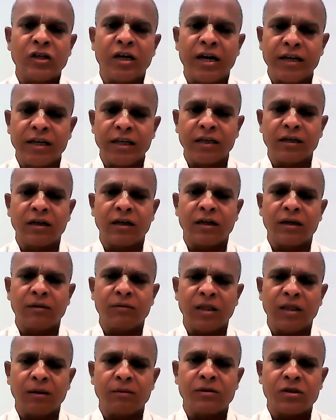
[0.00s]
जाने का
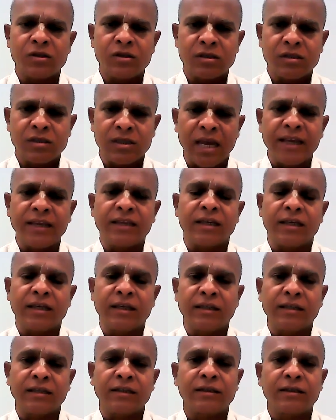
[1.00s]
मतलब साइन
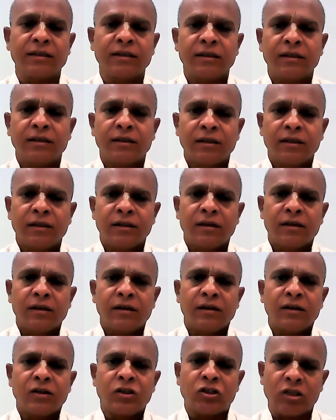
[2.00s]
है ये
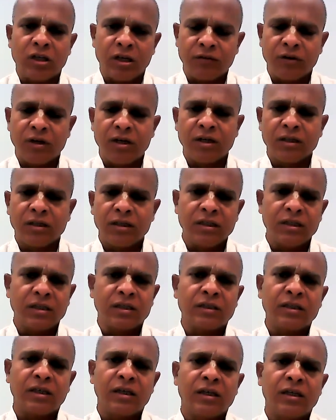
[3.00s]
श्रवण
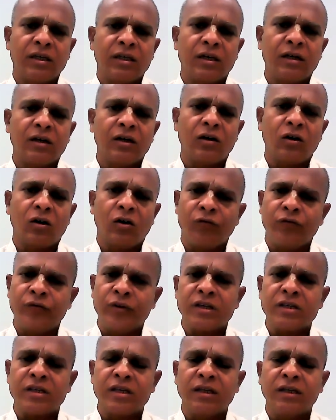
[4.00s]
कीर्तन
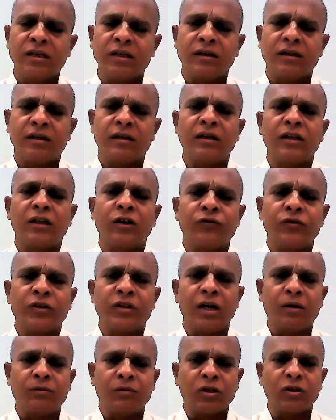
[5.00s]
ऑब्वियसली
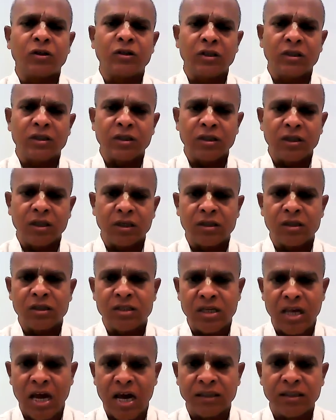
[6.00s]
नवविदा भक्ति की एक
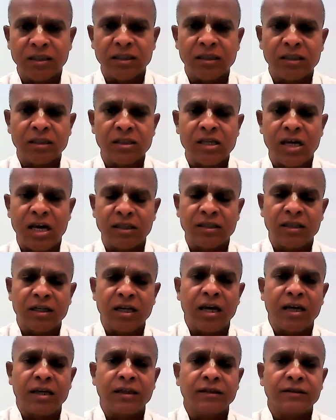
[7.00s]
साधन
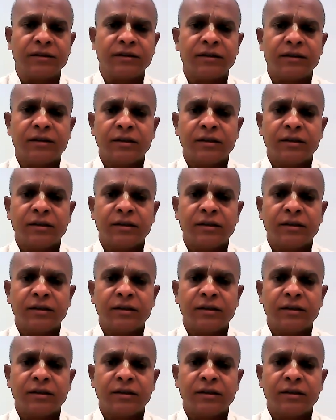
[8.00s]
साधना है